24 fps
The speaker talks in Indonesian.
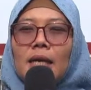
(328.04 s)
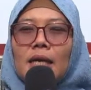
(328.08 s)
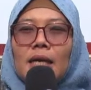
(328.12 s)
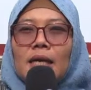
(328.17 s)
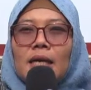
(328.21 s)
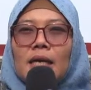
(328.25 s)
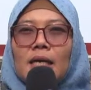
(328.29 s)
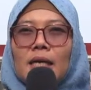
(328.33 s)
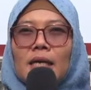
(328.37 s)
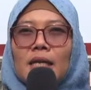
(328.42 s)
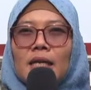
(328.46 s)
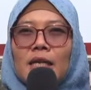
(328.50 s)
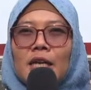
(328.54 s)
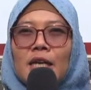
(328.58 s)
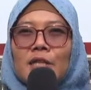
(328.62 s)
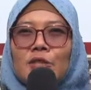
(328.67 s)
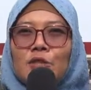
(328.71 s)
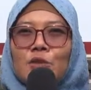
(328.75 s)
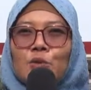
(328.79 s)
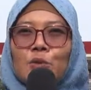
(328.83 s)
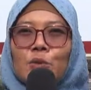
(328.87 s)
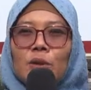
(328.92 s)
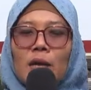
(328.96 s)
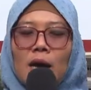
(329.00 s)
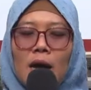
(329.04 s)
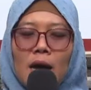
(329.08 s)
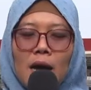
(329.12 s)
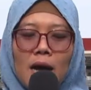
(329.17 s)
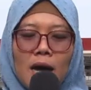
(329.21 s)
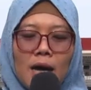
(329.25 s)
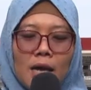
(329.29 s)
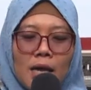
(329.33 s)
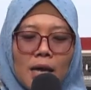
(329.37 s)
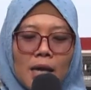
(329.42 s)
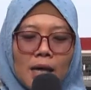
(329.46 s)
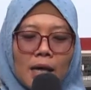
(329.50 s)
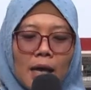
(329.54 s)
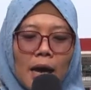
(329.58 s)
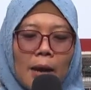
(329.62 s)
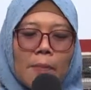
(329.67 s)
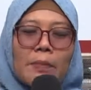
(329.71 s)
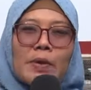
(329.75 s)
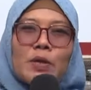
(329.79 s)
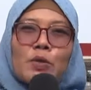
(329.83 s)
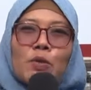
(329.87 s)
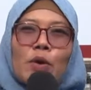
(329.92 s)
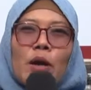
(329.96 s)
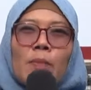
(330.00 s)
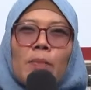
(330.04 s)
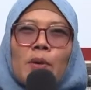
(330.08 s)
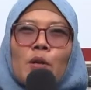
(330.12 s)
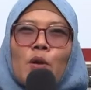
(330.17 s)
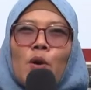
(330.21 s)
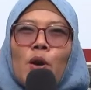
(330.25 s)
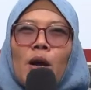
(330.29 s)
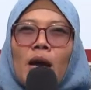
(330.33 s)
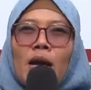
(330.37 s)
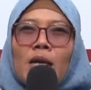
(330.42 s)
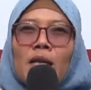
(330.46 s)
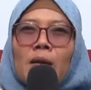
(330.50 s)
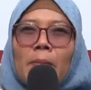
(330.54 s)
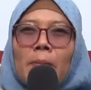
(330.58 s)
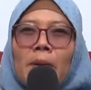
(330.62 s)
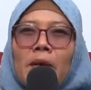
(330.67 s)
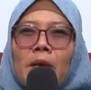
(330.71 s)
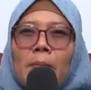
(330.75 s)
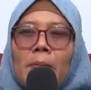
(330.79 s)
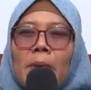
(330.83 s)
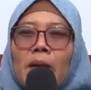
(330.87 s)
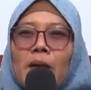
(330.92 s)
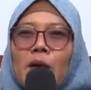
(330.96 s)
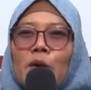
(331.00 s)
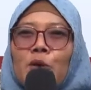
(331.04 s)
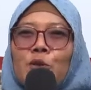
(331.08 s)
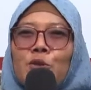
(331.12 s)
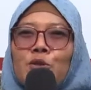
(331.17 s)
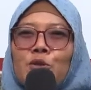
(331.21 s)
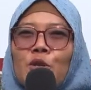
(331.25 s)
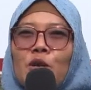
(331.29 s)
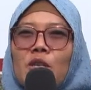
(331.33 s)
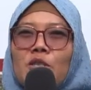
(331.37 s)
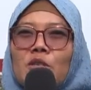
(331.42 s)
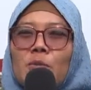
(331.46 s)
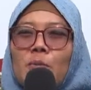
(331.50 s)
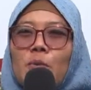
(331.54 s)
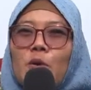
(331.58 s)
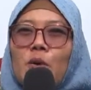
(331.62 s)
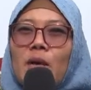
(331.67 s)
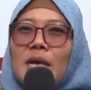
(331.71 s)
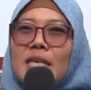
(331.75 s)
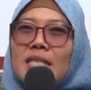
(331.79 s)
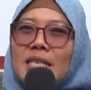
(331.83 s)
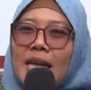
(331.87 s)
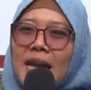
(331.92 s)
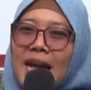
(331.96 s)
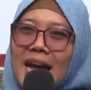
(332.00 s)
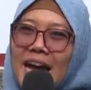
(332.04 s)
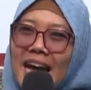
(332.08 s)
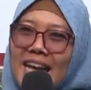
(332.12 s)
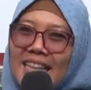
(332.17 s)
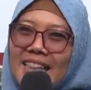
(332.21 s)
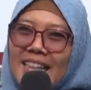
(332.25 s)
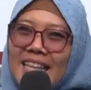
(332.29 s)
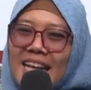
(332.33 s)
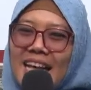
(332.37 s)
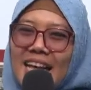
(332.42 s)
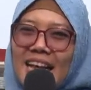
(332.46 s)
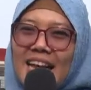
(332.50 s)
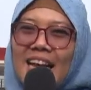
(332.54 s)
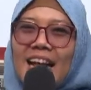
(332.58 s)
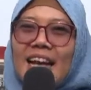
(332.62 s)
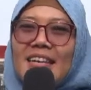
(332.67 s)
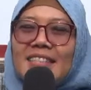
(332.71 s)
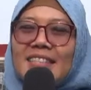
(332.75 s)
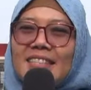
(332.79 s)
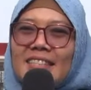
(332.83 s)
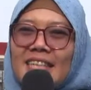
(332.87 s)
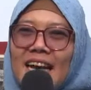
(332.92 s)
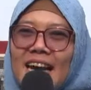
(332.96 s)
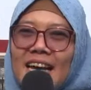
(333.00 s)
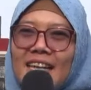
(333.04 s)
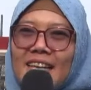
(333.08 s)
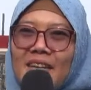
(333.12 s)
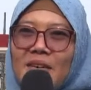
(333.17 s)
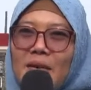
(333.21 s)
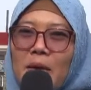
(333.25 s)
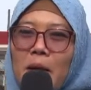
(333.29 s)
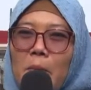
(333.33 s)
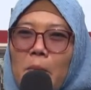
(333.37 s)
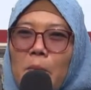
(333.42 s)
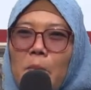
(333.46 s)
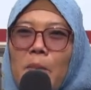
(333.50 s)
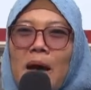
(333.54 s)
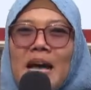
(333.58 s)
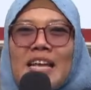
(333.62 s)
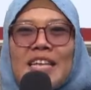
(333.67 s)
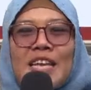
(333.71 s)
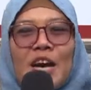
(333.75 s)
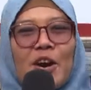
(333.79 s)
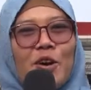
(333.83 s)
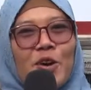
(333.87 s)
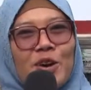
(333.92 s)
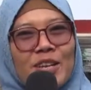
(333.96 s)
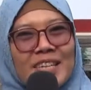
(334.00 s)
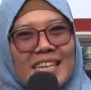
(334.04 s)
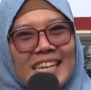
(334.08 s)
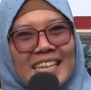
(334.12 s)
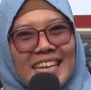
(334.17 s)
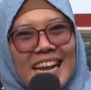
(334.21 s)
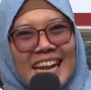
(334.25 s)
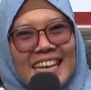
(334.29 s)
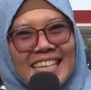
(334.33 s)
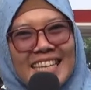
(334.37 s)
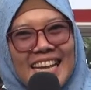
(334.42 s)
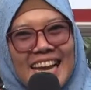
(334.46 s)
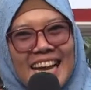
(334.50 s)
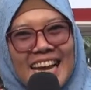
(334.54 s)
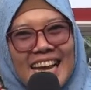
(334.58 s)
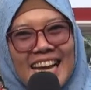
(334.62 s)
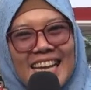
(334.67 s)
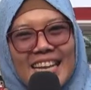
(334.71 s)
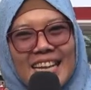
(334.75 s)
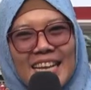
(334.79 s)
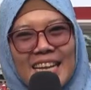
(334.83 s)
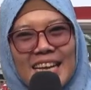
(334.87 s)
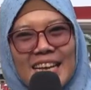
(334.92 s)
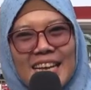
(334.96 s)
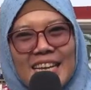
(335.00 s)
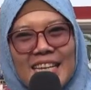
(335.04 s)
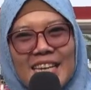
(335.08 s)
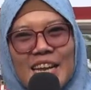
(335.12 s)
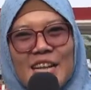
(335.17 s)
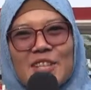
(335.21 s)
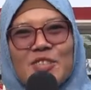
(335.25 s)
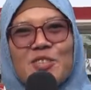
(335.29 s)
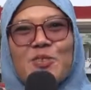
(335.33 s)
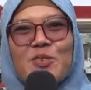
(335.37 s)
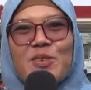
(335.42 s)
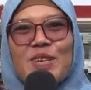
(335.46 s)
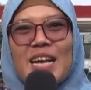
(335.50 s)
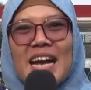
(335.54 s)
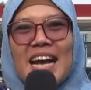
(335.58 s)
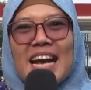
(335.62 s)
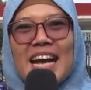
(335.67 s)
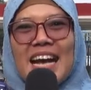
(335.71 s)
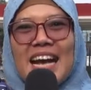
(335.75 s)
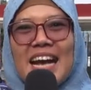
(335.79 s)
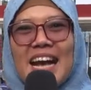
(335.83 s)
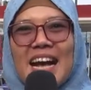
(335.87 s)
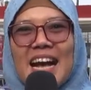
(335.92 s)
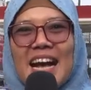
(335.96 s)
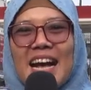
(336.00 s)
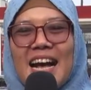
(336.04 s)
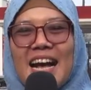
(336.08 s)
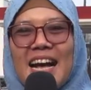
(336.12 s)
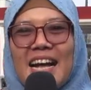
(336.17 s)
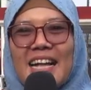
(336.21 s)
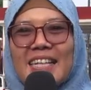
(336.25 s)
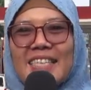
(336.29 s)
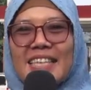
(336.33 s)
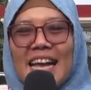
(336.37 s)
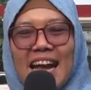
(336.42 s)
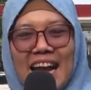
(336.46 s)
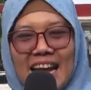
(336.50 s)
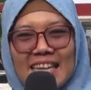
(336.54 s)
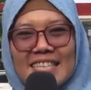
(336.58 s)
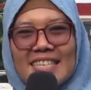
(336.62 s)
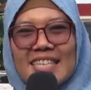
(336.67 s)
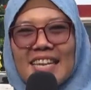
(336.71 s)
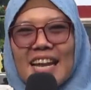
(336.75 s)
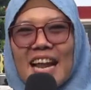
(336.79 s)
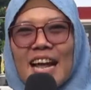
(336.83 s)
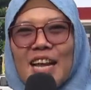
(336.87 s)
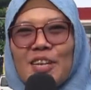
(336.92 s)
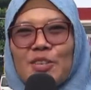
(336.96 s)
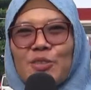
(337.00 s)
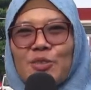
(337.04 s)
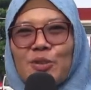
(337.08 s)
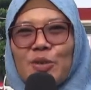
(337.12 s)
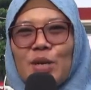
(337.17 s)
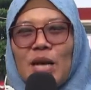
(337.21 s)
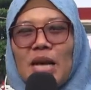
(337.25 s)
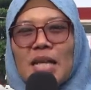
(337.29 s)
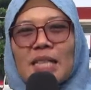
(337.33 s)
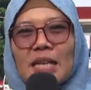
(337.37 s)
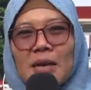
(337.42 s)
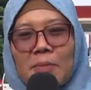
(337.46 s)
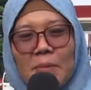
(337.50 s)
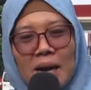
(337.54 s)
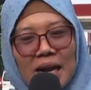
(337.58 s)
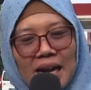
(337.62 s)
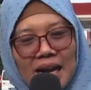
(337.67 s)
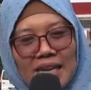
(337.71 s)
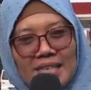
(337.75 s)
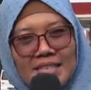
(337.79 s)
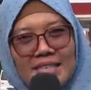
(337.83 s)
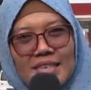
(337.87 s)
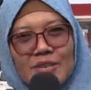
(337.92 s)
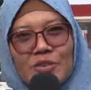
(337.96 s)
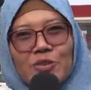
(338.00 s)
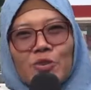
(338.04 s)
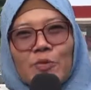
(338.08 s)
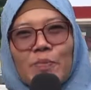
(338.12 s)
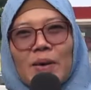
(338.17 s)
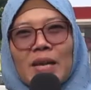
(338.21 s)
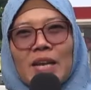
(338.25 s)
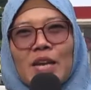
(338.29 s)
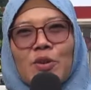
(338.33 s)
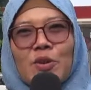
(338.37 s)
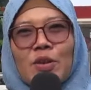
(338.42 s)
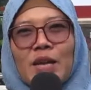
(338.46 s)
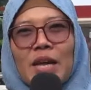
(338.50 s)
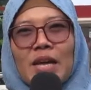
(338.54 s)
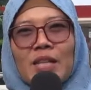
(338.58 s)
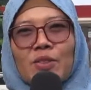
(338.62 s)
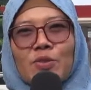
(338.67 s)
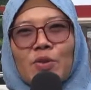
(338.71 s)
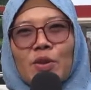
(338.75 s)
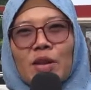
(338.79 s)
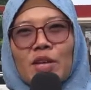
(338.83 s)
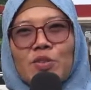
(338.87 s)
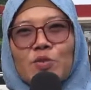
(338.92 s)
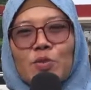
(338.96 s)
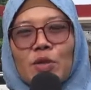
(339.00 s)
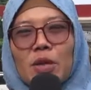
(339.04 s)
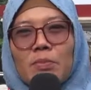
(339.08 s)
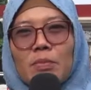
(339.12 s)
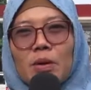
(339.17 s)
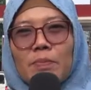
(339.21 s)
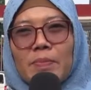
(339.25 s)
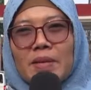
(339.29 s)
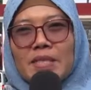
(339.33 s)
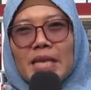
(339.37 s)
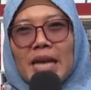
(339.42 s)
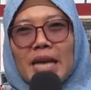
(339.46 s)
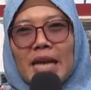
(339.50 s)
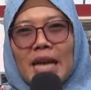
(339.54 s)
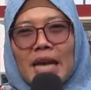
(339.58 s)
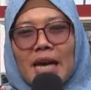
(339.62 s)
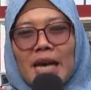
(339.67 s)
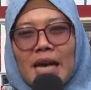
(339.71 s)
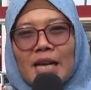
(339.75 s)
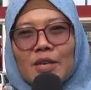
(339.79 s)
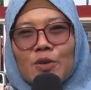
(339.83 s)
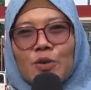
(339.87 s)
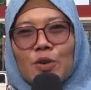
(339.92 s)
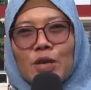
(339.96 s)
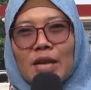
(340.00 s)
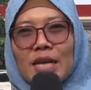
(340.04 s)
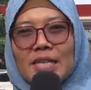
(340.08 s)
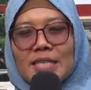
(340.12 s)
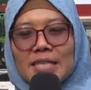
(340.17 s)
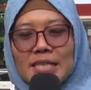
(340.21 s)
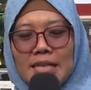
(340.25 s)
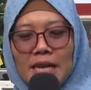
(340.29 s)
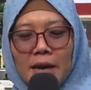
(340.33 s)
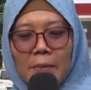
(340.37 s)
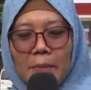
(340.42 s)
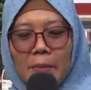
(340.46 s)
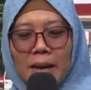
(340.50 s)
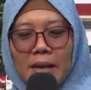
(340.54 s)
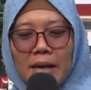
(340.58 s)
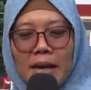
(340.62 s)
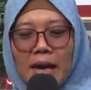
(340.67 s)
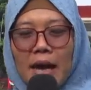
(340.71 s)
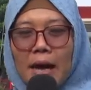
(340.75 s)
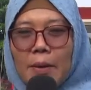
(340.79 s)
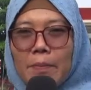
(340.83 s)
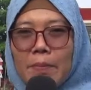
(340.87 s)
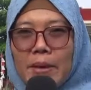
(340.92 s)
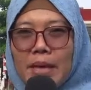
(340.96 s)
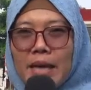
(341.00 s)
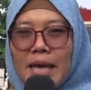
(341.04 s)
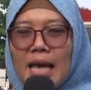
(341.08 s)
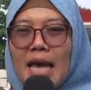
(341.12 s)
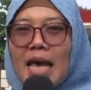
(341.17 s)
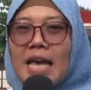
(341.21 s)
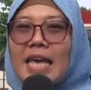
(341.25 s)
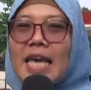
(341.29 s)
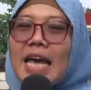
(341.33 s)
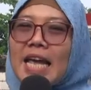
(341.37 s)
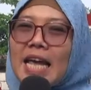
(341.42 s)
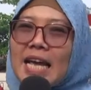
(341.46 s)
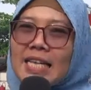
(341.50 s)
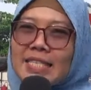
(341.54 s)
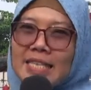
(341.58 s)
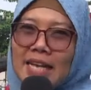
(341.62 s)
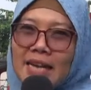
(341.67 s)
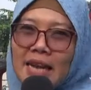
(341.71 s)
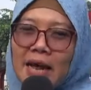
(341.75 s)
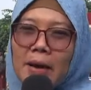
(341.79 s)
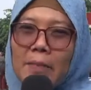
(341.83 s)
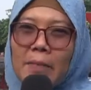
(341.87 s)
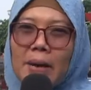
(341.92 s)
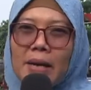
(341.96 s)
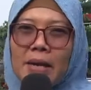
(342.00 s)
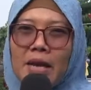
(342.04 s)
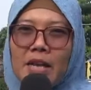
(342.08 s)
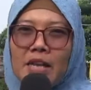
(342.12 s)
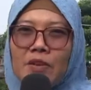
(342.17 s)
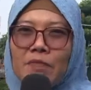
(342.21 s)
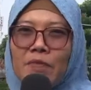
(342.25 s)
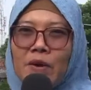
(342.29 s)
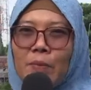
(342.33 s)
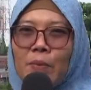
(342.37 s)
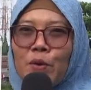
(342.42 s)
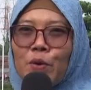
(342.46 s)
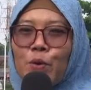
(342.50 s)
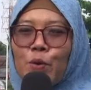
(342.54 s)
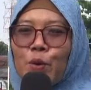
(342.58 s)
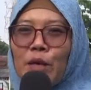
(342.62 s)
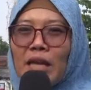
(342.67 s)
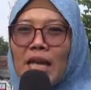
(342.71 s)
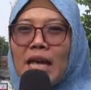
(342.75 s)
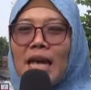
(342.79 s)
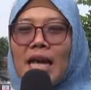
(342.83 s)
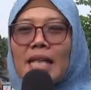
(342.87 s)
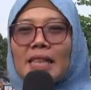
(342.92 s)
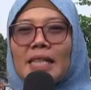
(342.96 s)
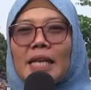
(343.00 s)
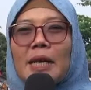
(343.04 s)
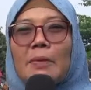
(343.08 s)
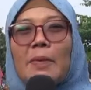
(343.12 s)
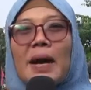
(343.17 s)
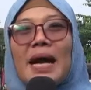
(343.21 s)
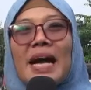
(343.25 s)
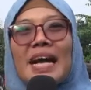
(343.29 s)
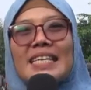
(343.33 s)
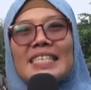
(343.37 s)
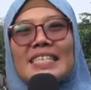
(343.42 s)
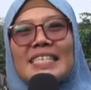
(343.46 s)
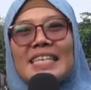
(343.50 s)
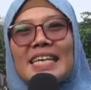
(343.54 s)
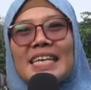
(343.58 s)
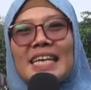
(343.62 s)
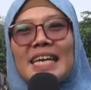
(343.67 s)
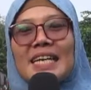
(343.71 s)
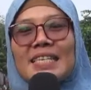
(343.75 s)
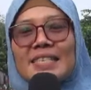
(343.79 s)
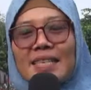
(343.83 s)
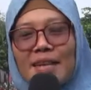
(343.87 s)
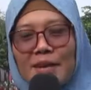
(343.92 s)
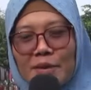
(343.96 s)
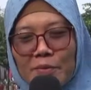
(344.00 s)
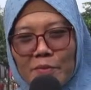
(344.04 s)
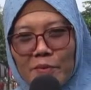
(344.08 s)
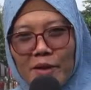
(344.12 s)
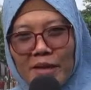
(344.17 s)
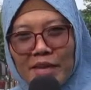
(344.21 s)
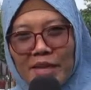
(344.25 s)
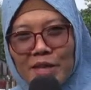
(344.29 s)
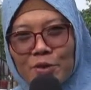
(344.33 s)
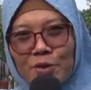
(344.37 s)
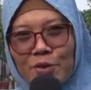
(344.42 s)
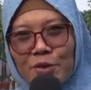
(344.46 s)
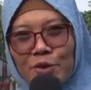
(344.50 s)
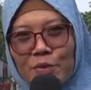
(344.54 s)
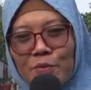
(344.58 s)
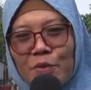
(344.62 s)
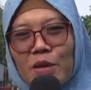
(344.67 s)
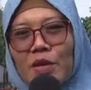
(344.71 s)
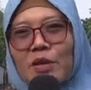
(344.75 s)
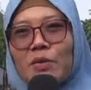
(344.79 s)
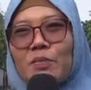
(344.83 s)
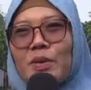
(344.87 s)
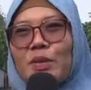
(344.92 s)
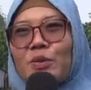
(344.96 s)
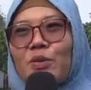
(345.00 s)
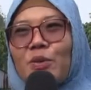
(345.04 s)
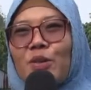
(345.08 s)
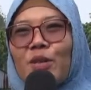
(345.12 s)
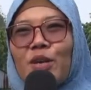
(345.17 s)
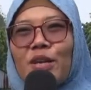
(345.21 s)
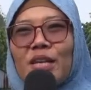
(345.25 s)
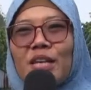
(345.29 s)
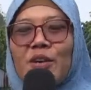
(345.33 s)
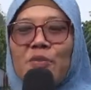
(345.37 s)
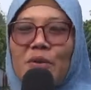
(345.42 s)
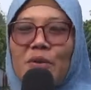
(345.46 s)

eh, dan juga kami juga mendoakan kepada para ojol semoga sehat, lancar, banyak orderannya dan juga ah, sehat selalu. Terima kasih untuk para donatur yang sudah mempercayakan donasinya kepada kami Yayasan Amanah Infak Peduli. Terima kasih. Assalamualaikum warahmatullahi